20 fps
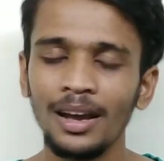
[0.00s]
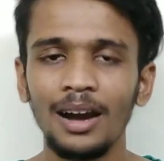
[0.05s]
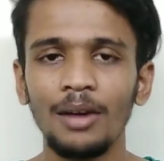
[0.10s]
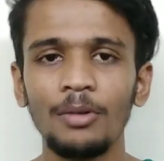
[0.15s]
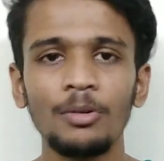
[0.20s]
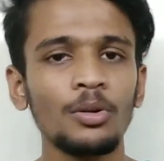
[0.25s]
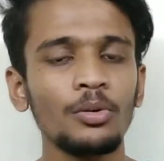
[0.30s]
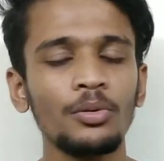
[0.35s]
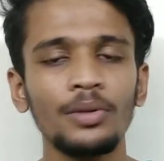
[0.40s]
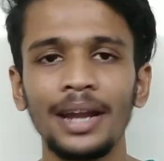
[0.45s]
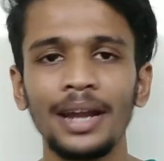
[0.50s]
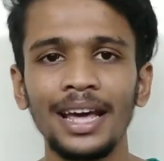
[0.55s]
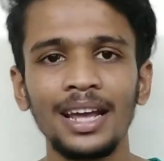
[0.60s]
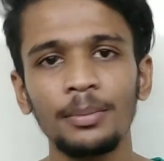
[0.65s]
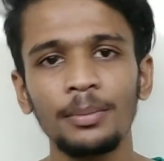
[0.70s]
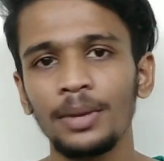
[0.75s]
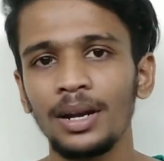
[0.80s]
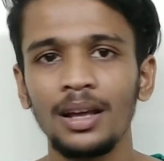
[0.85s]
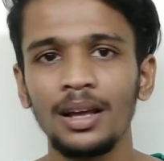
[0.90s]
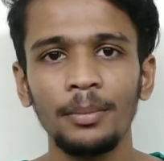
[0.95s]
அவ்வளோ
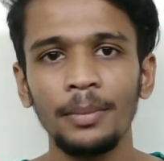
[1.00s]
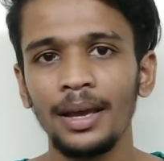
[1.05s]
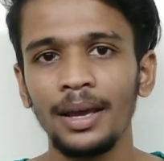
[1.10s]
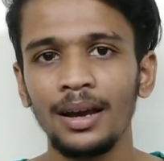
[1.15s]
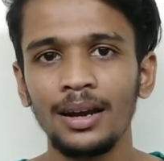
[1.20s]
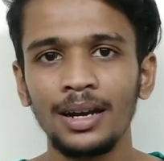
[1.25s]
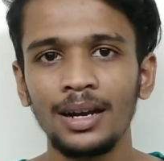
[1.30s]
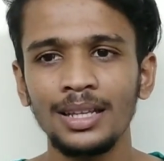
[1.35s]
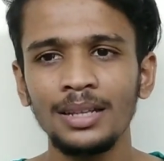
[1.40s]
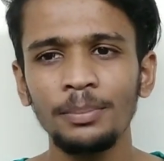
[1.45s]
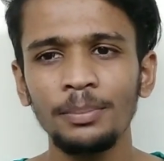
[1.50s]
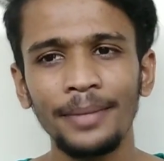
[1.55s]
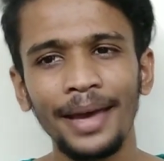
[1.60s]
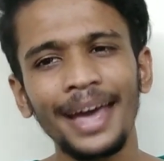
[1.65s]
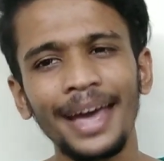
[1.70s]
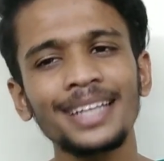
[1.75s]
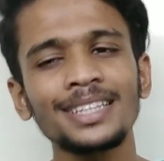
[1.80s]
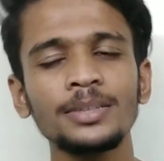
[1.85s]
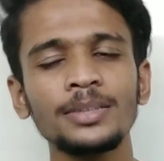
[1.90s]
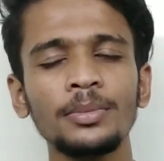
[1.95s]
நேரம் எல்லாமே ஆகாது
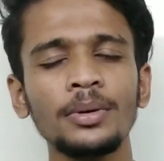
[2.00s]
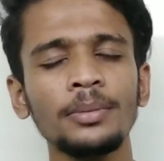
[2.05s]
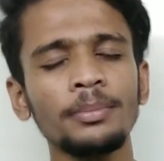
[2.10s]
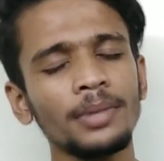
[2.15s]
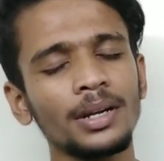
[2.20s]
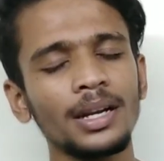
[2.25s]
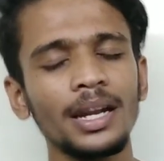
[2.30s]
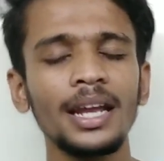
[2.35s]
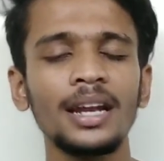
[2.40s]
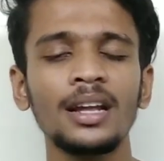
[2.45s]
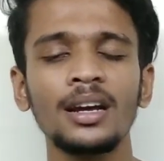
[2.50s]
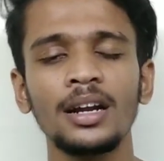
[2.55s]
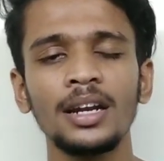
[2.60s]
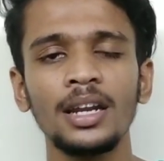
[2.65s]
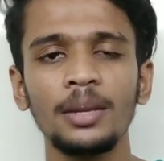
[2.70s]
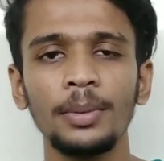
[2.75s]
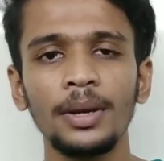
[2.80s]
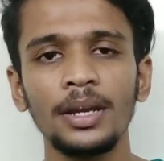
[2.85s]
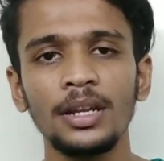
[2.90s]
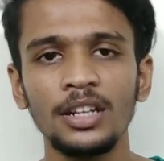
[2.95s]
மேக்ஸிமம் டேட்டை
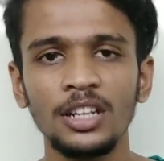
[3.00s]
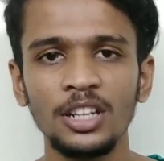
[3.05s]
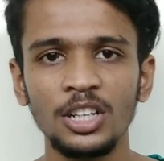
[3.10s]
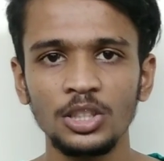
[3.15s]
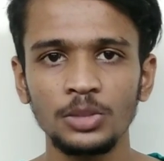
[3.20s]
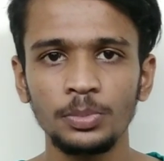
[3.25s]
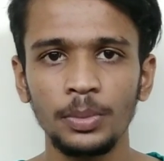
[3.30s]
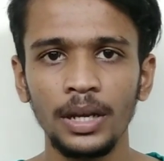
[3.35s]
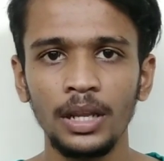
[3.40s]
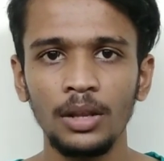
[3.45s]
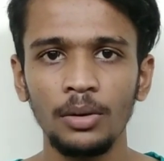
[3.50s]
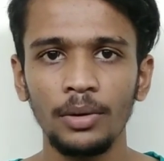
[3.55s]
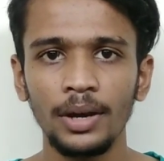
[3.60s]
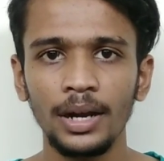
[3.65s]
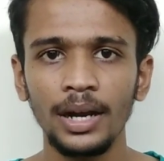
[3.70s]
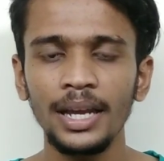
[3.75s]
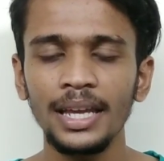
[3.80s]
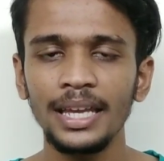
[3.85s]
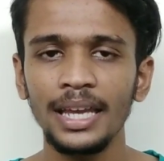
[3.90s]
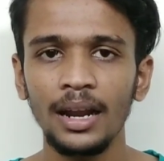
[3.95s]
கண்டிப்பாக இன்க்ரீஸ்
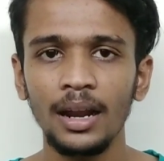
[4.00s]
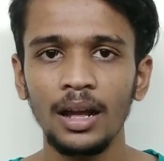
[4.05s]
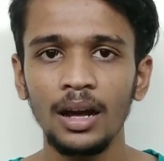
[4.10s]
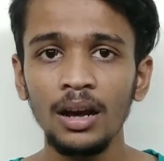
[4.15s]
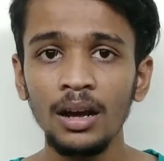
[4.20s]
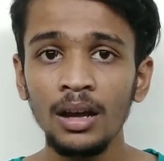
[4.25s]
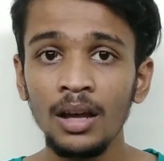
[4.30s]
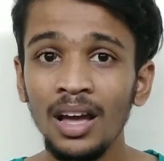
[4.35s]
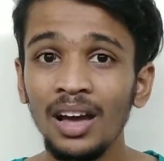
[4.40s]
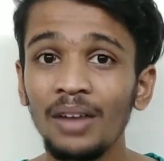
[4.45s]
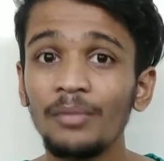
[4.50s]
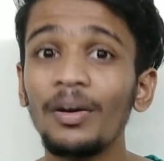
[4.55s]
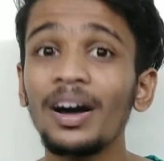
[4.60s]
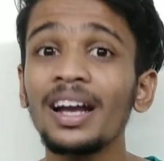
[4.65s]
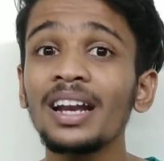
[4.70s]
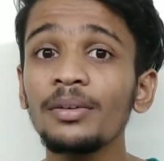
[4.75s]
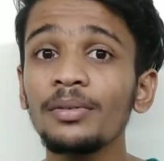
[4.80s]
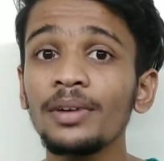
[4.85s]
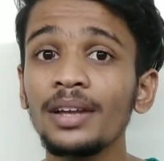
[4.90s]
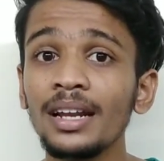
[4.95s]
பண்ணிடுவாங்க ஏன்னா
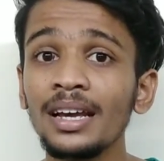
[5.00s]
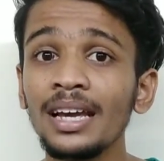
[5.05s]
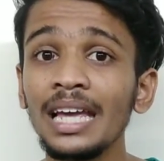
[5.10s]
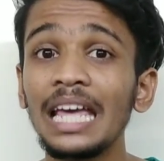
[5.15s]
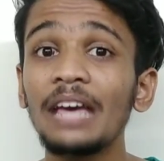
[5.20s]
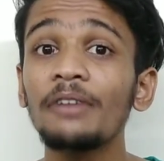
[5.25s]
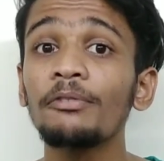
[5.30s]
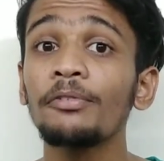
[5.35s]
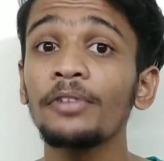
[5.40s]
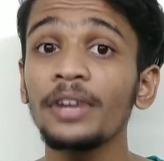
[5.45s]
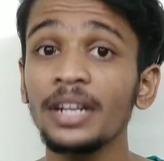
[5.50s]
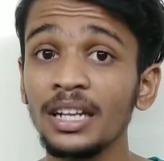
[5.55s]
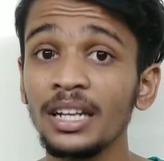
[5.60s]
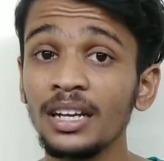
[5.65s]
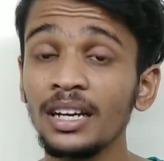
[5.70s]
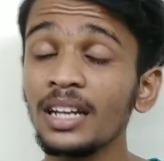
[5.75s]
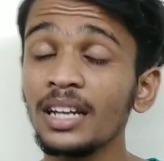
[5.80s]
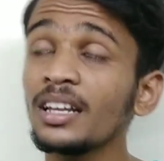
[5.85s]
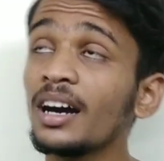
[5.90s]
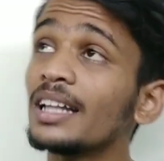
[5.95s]
வர வர
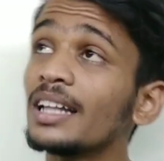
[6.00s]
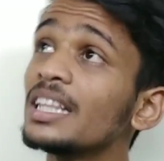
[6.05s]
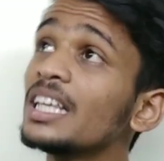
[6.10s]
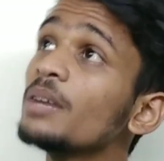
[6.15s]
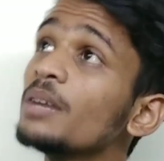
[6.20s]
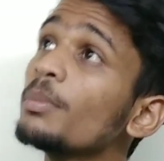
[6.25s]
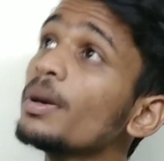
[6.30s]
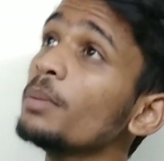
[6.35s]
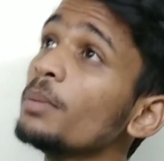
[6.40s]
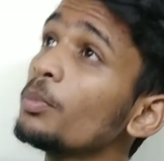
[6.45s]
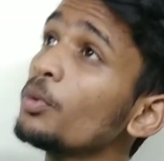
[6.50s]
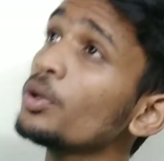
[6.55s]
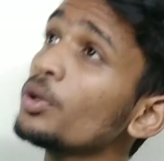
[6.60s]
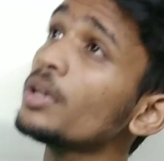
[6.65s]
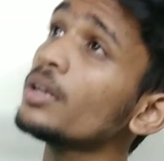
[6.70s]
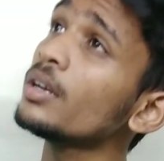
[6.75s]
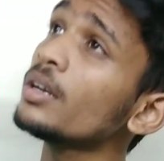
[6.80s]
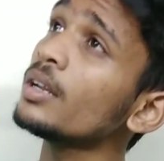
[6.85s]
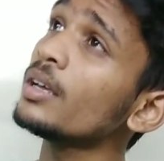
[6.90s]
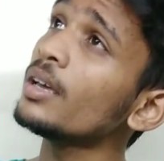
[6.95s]
எஃபெக்ட்டுங்கிறது அதிகமாக
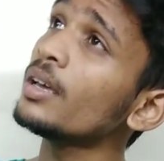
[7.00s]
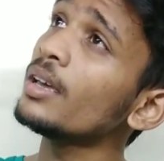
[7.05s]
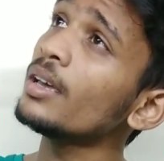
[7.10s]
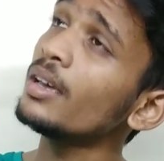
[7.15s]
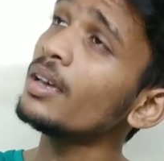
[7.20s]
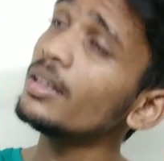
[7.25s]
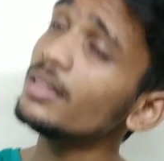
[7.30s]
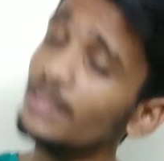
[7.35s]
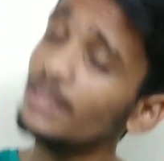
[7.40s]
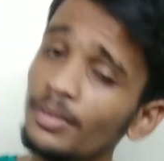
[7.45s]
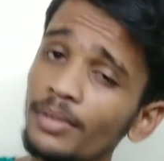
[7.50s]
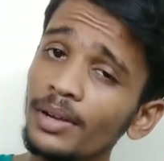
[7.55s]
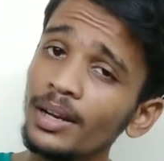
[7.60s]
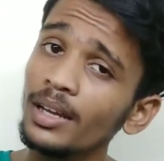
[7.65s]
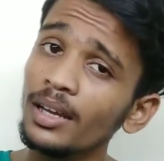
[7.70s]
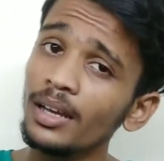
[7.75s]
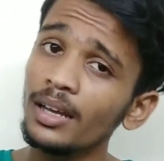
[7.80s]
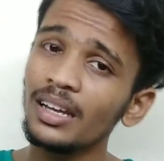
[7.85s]
போய்கிட்டு இருக்கே தவிர